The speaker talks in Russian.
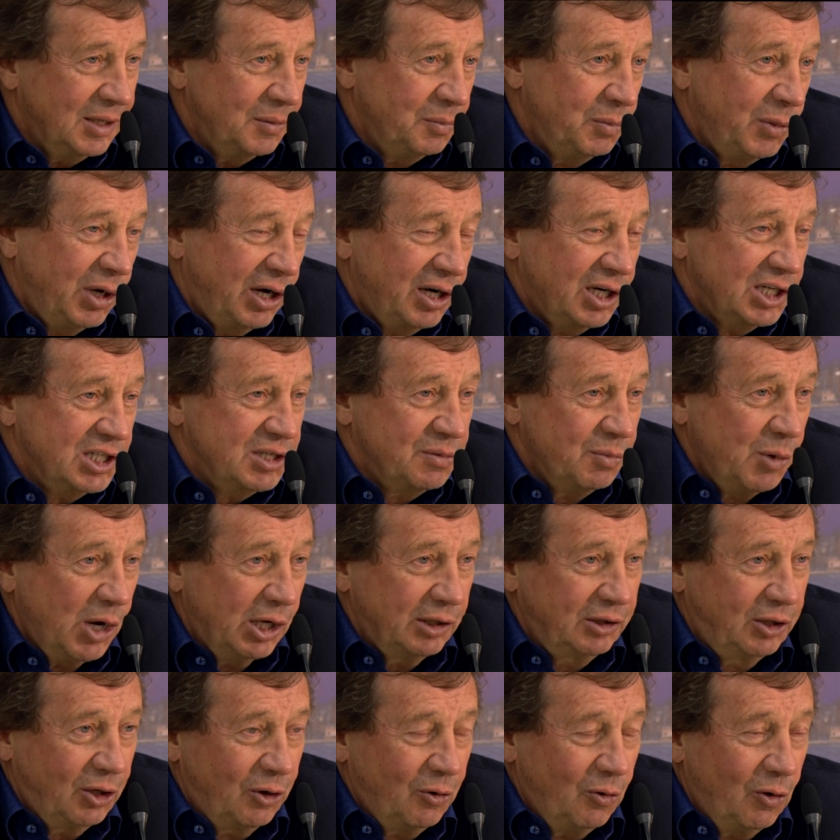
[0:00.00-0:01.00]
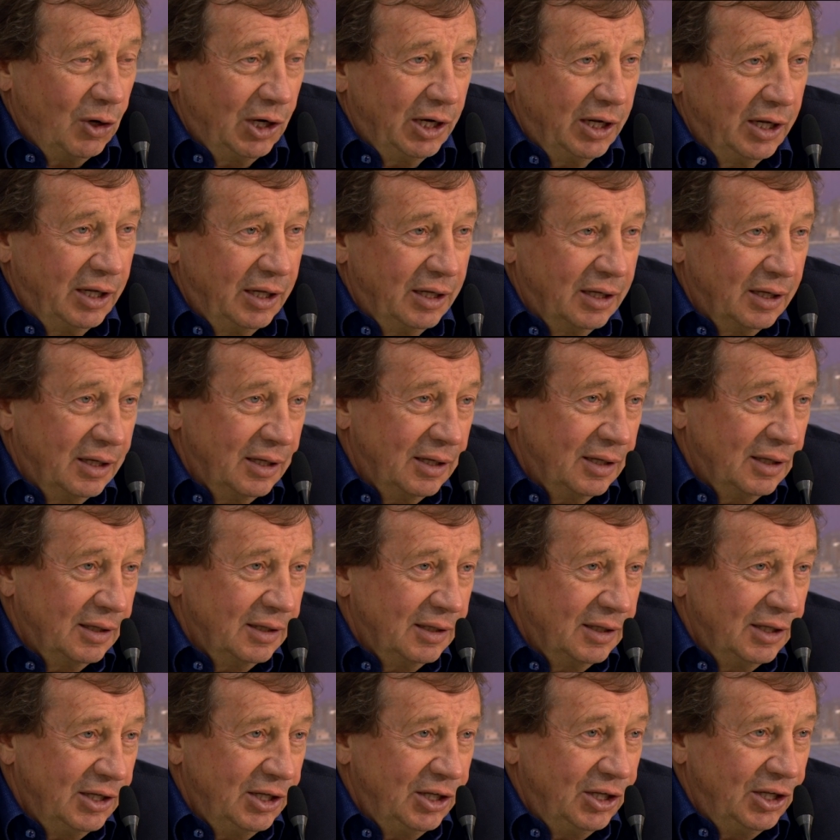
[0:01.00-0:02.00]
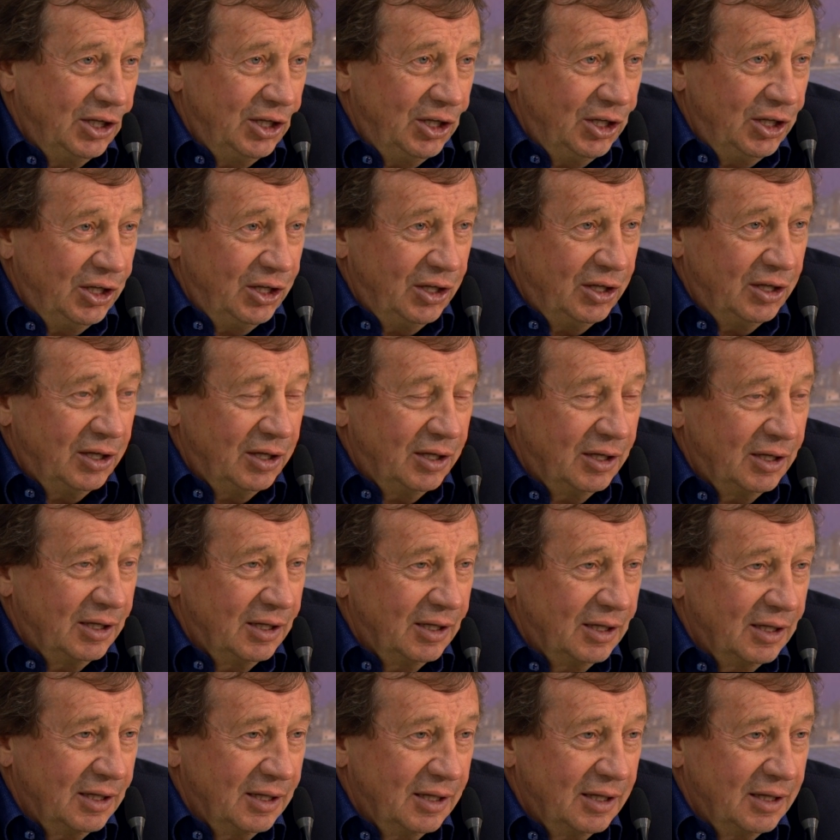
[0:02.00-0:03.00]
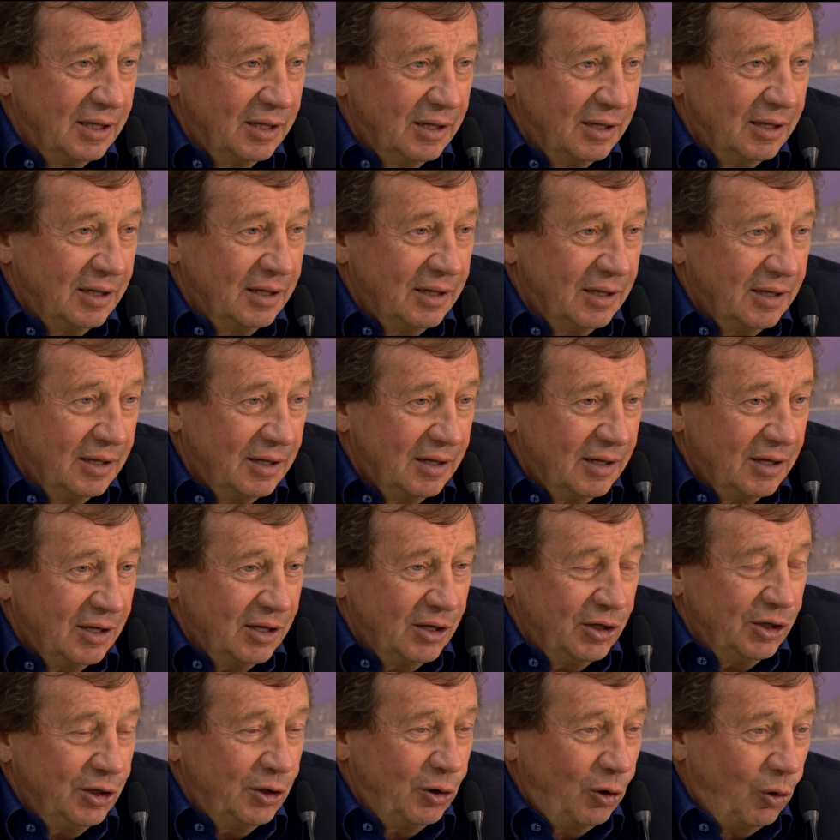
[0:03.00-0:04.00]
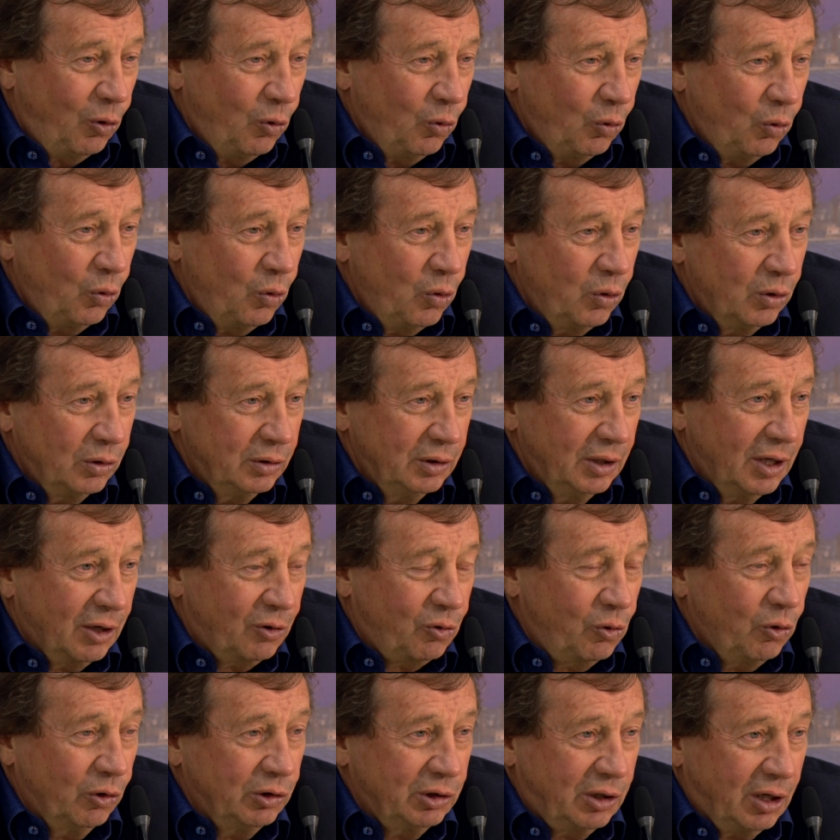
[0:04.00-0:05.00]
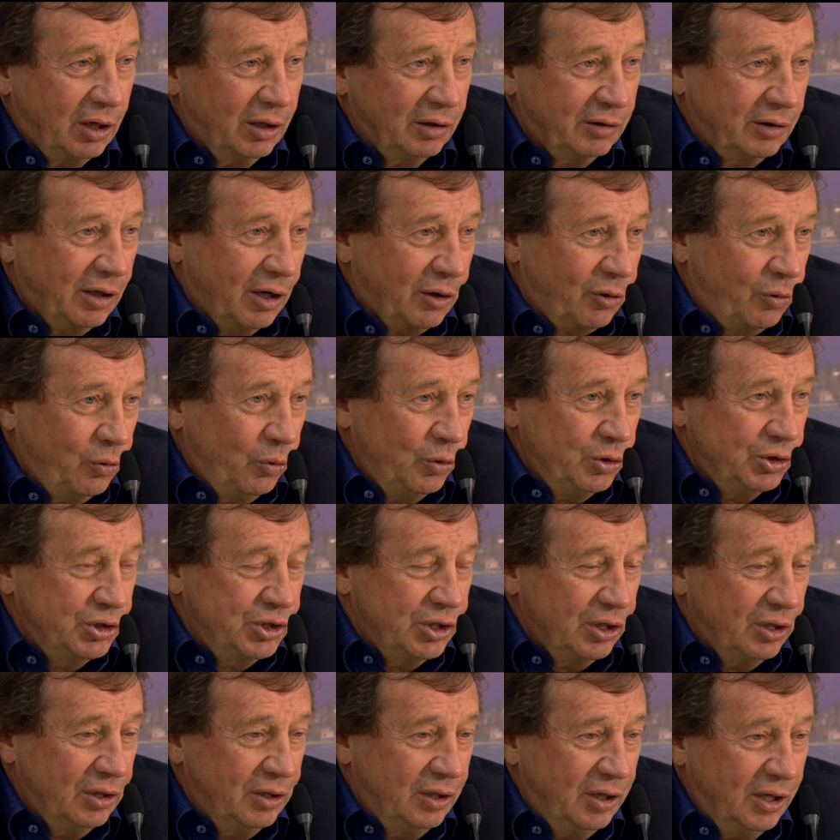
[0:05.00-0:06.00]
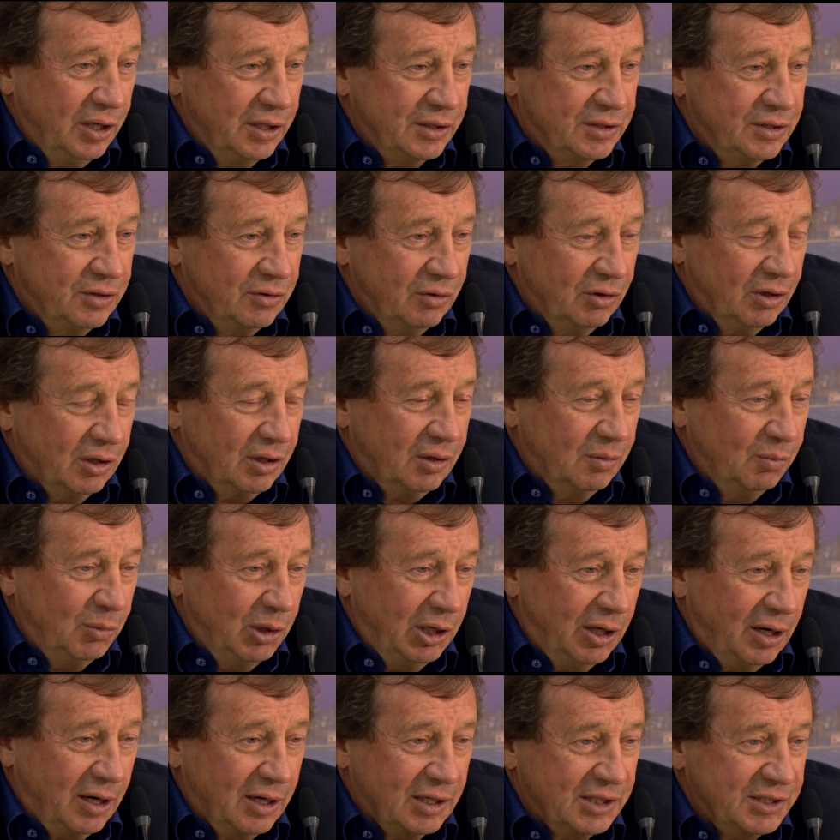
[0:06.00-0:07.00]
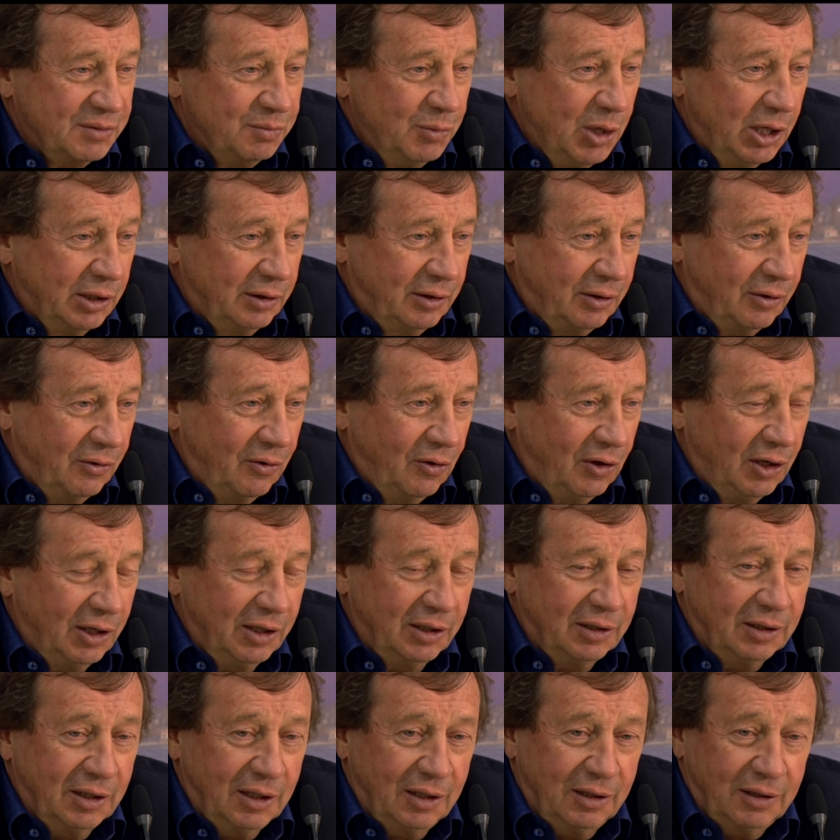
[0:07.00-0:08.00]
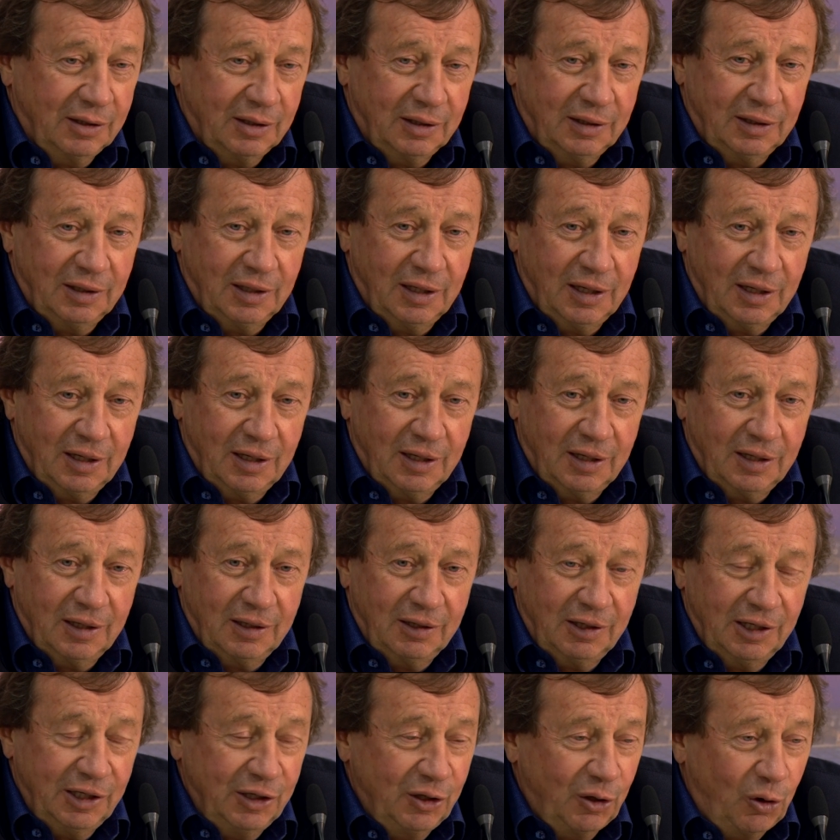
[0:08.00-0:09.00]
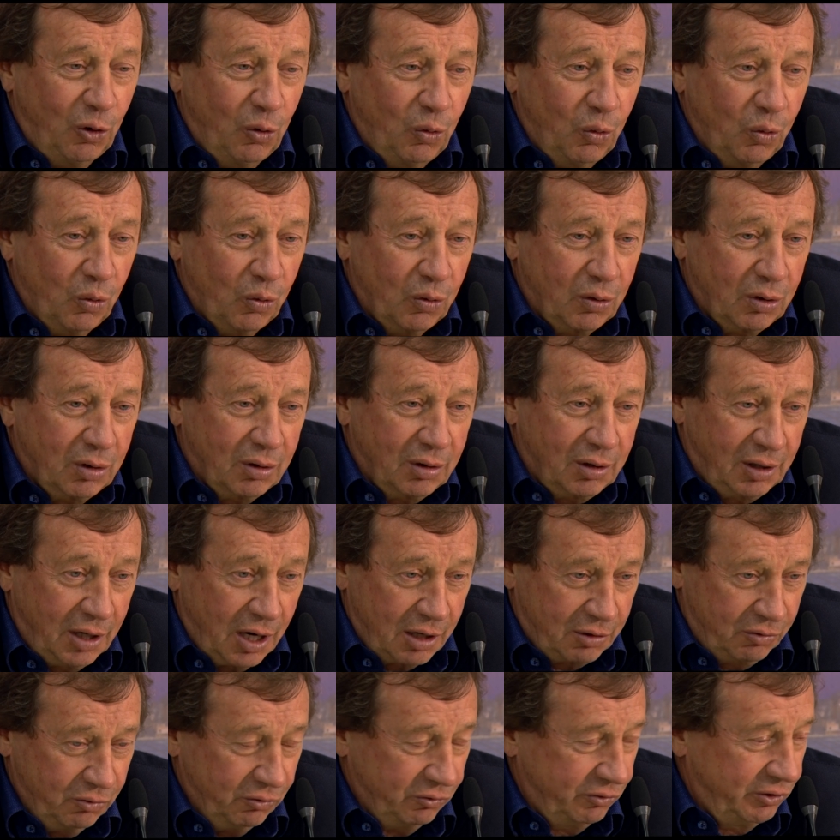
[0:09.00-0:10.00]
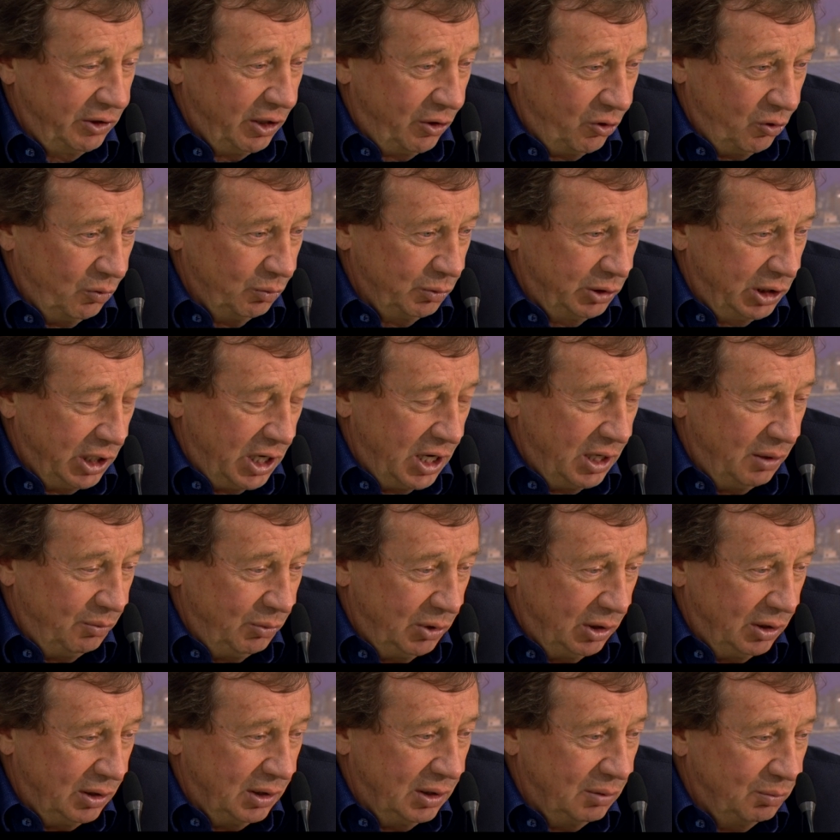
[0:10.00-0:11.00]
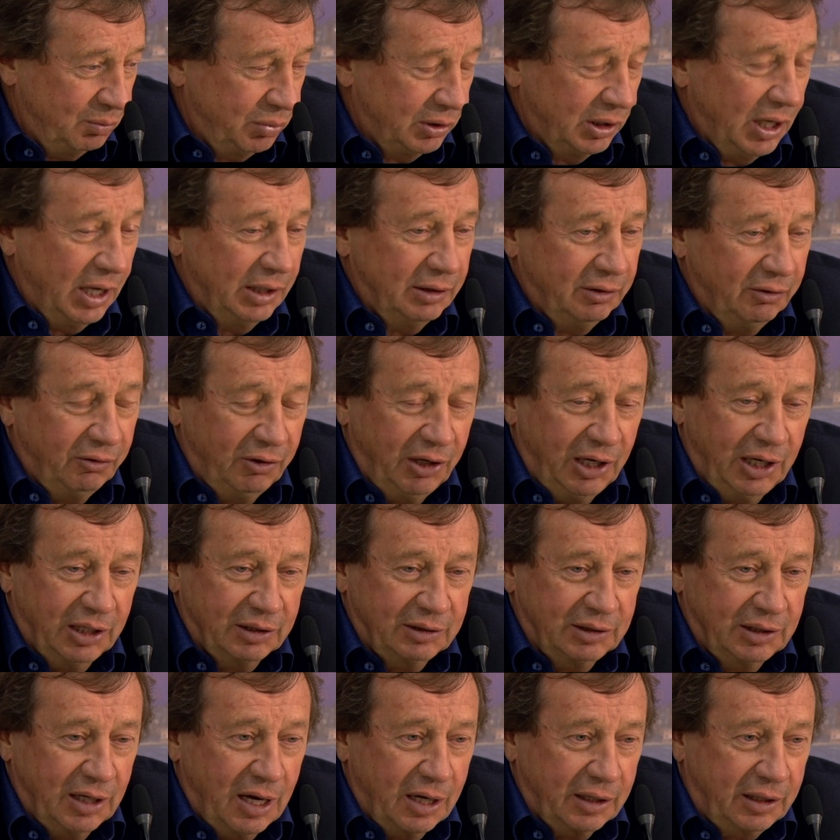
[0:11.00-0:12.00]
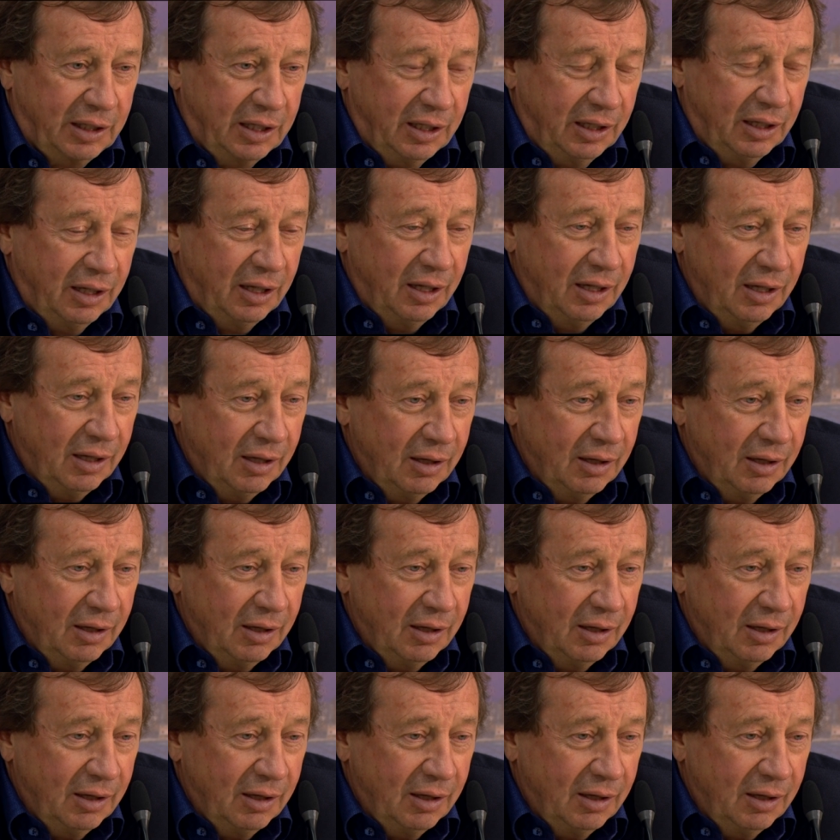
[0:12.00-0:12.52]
Мы рассматривали и игру на контратакующих действиях, мы рассматривали на, на игру, как во втором тайме, плановые атаки.